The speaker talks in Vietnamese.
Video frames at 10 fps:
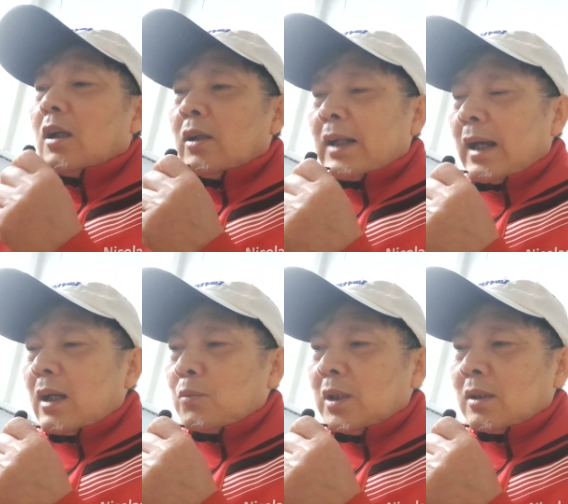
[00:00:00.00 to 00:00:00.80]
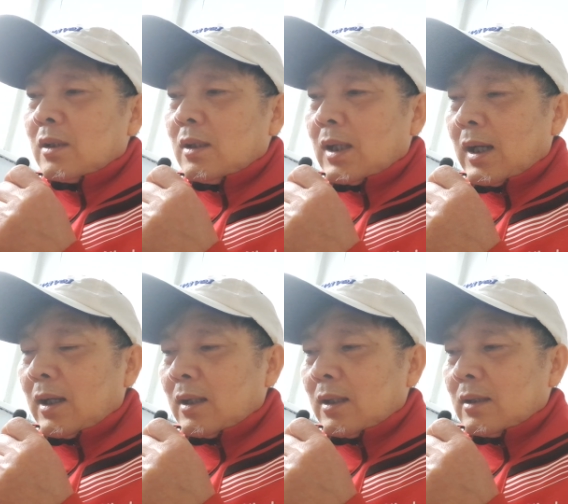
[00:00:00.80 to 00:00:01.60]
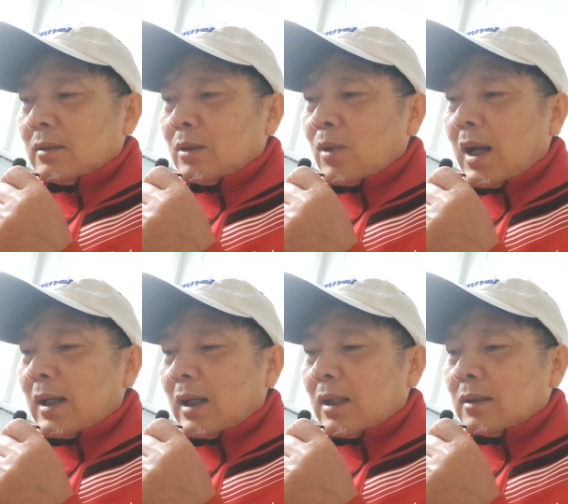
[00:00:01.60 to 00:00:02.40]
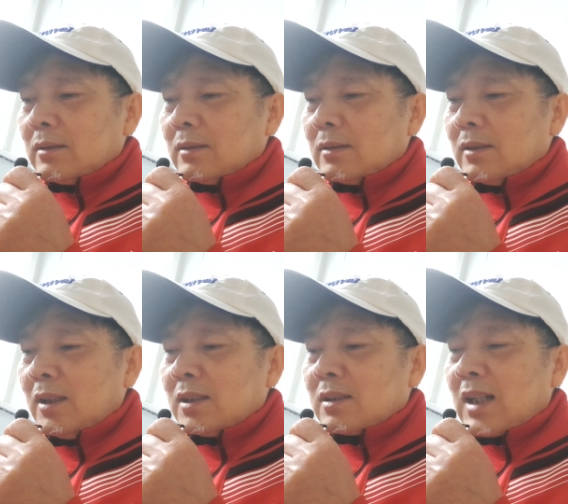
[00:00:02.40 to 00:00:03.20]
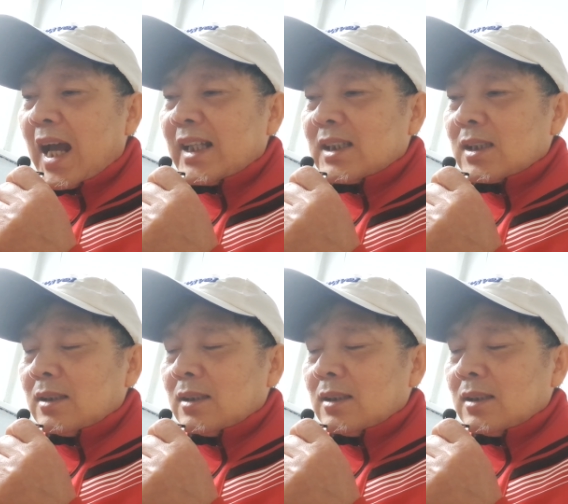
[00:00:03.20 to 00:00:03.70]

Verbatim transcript: hồi nãy là bình nói là với khoa là Israel